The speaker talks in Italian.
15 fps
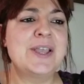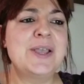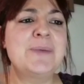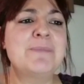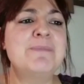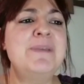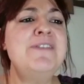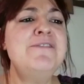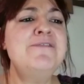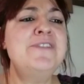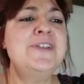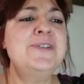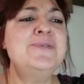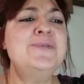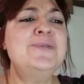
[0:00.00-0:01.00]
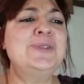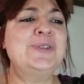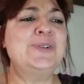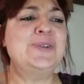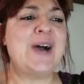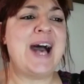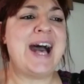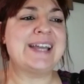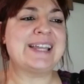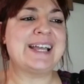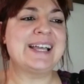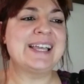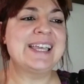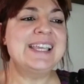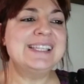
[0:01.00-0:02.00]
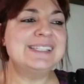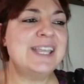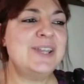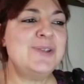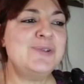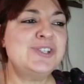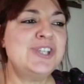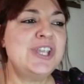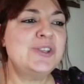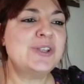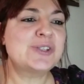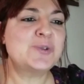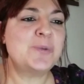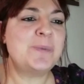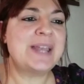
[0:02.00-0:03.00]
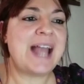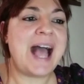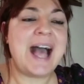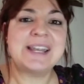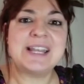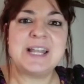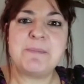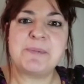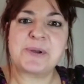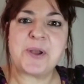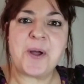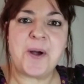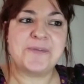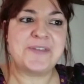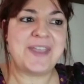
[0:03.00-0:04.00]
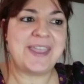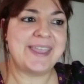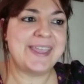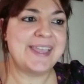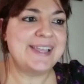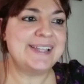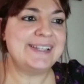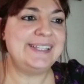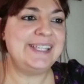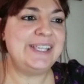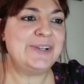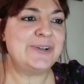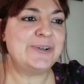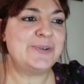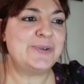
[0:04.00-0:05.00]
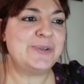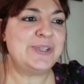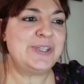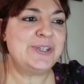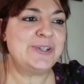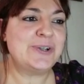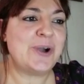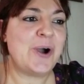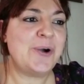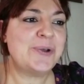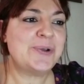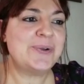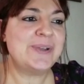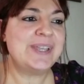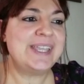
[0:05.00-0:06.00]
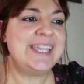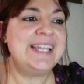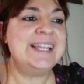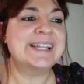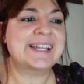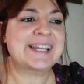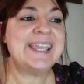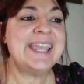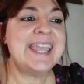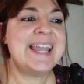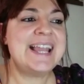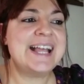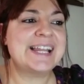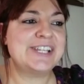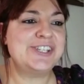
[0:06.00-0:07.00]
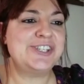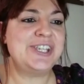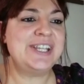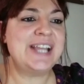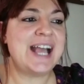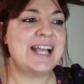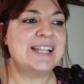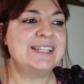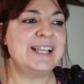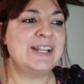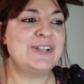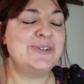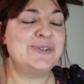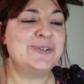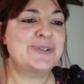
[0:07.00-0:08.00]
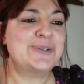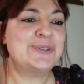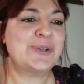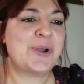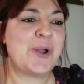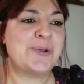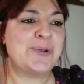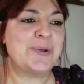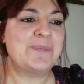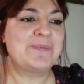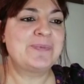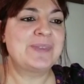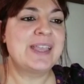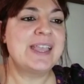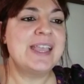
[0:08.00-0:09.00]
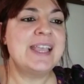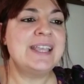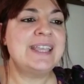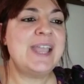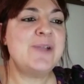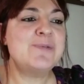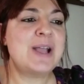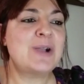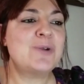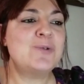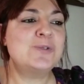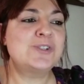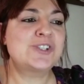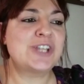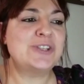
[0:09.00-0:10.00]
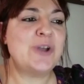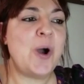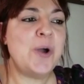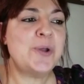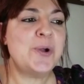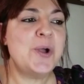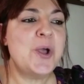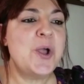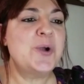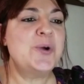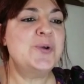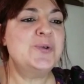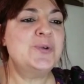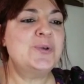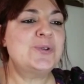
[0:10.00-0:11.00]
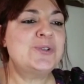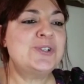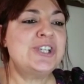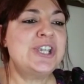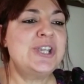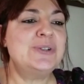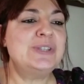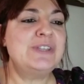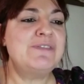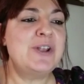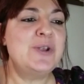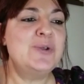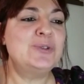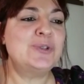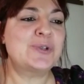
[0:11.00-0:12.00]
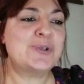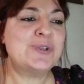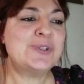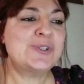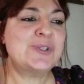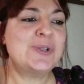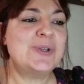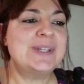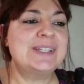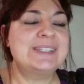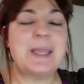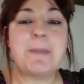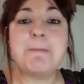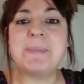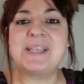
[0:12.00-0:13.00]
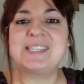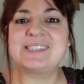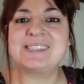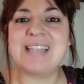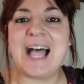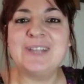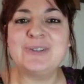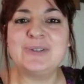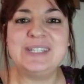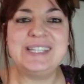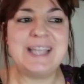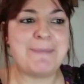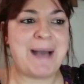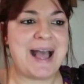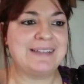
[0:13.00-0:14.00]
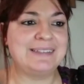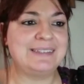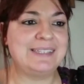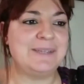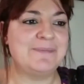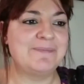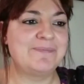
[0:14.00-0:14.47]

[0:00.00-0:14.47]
Benvenuto, Ara, sei riuscito a superare le prove, dicono in coro il re e la regina dal loro trono, che è una cuccia d'oro con un cuscino di velluto rosso tempestato di diamanti.